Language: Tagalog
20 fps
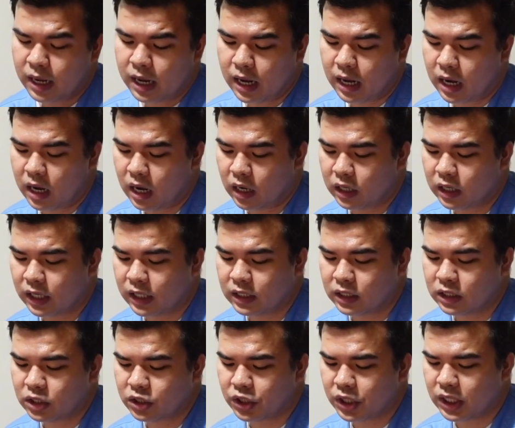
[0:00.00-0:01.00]
Uh,
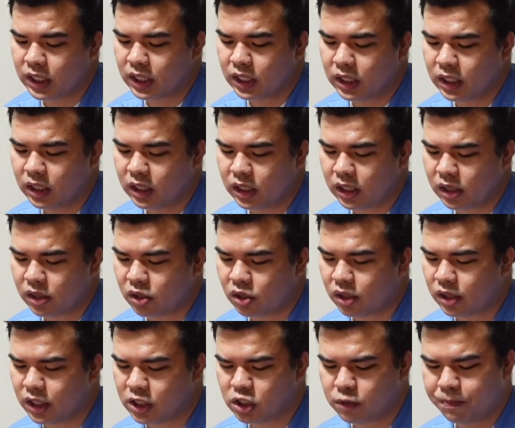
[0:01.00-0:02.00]
country
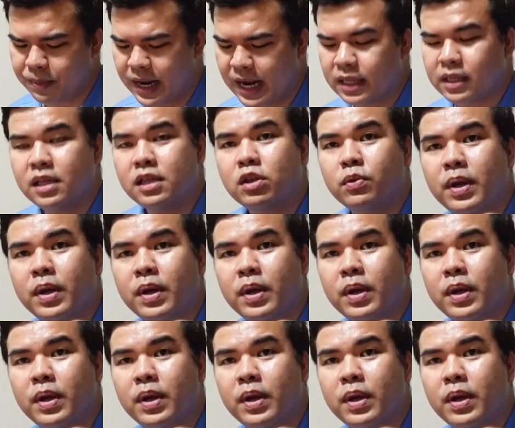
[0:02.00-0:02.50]
sausage patties.